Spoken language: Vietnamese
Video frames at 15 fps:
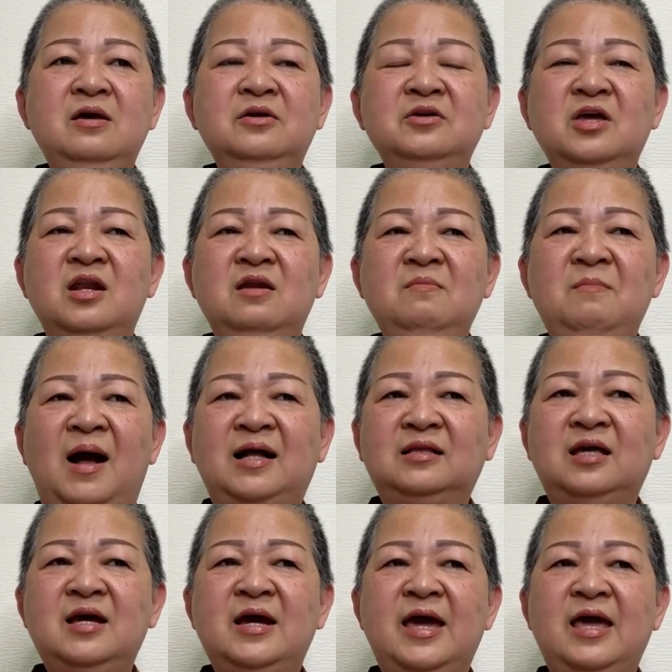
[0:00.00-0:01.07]
nhịn mặt
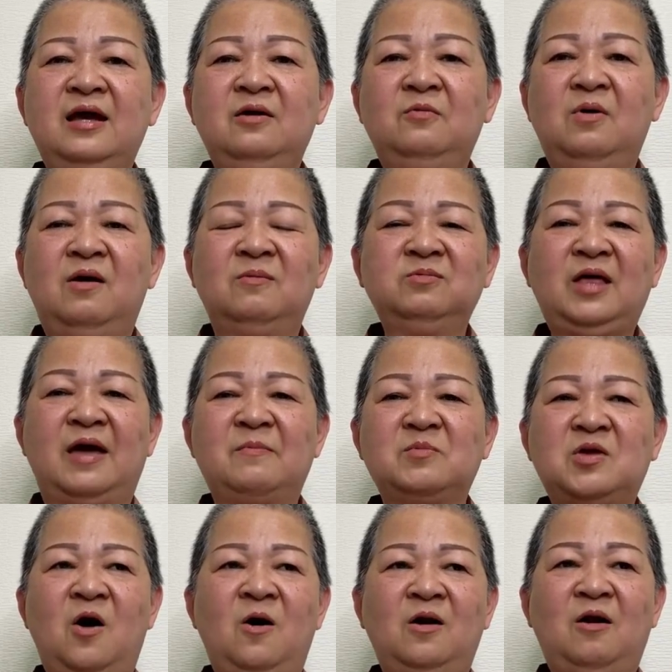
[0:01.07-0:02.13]
thấy ghét quá không thèm
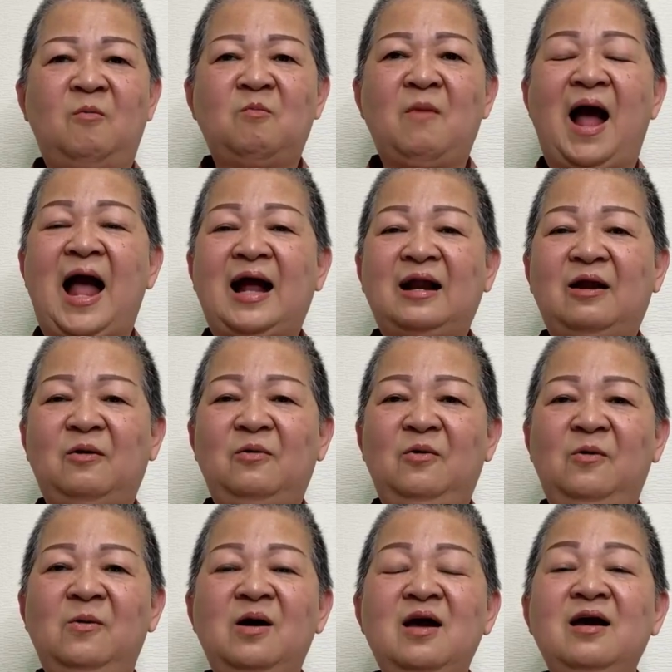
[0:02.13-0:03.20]
cho đồng bạc nào
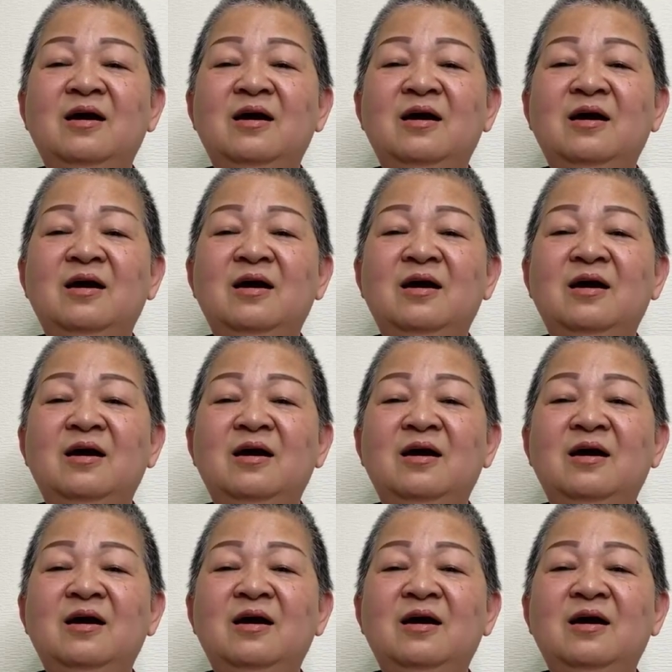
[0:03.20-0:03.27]
luôn